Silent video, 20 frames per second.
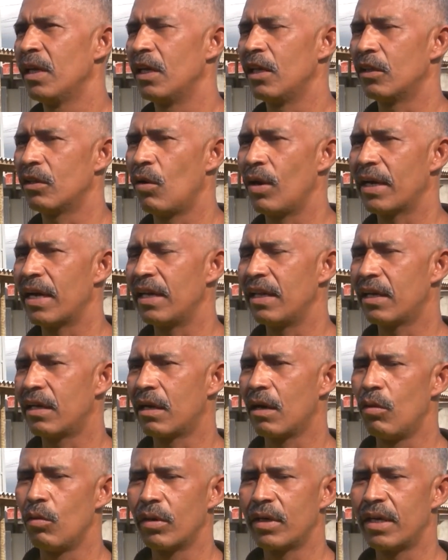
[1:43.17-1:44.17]
então aquele
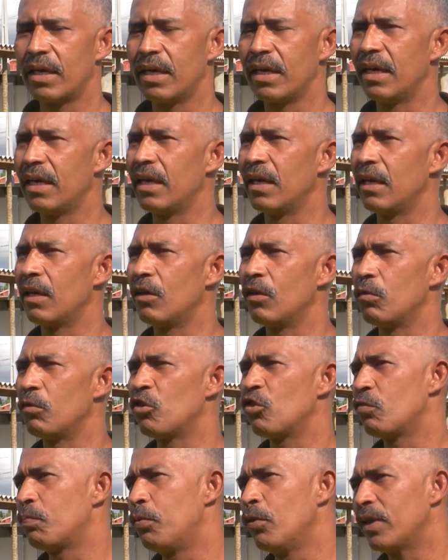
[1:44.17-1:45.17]
cão que
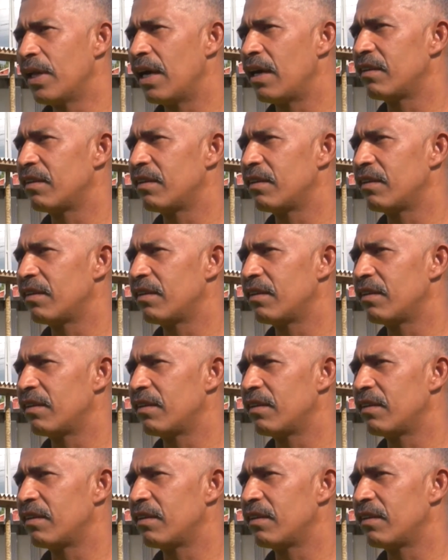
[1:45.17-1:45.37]
disputa